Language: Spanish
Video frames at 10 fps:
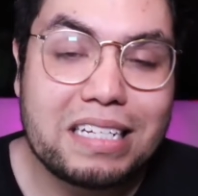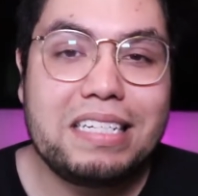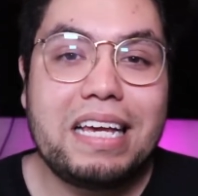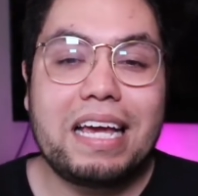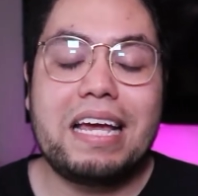
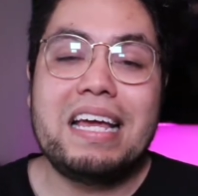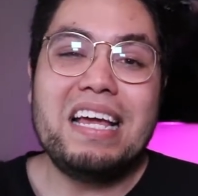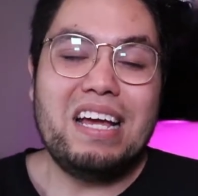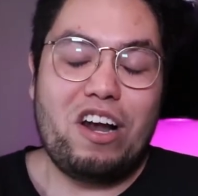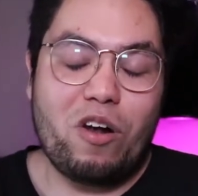Así que
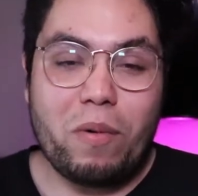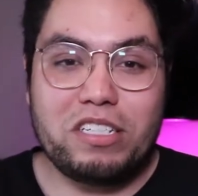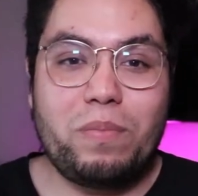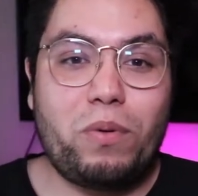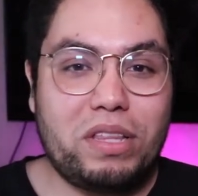lo
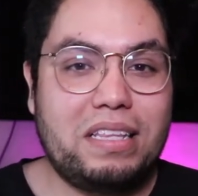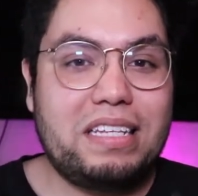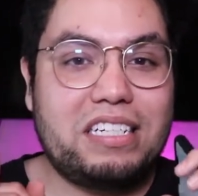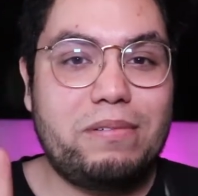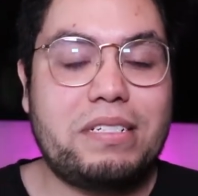más
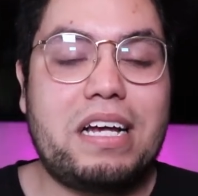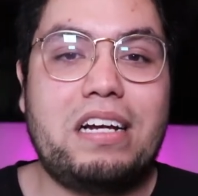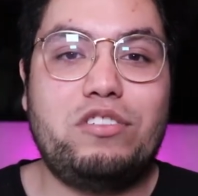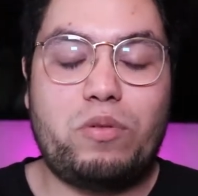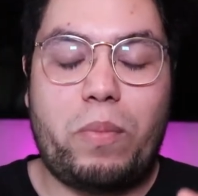importante es
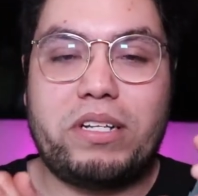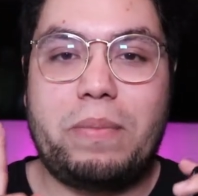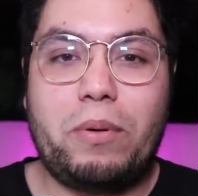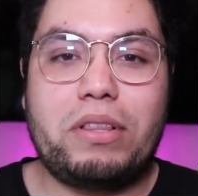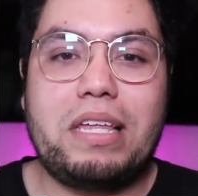revisar si su
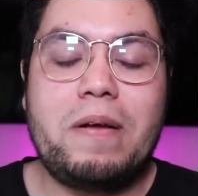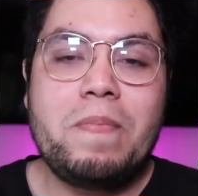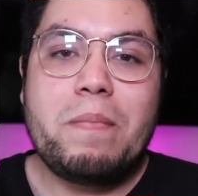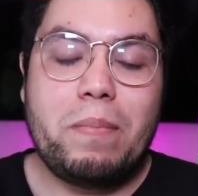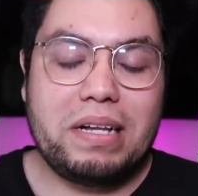pasaporte
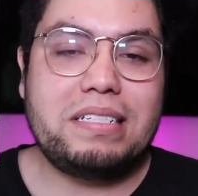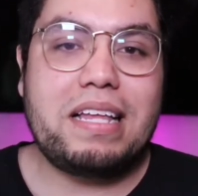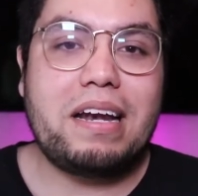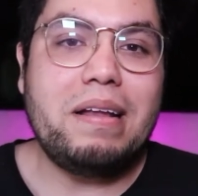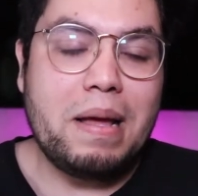va a
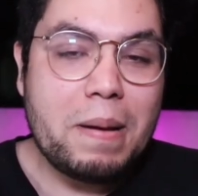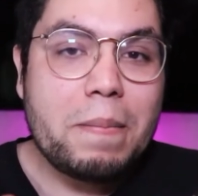estar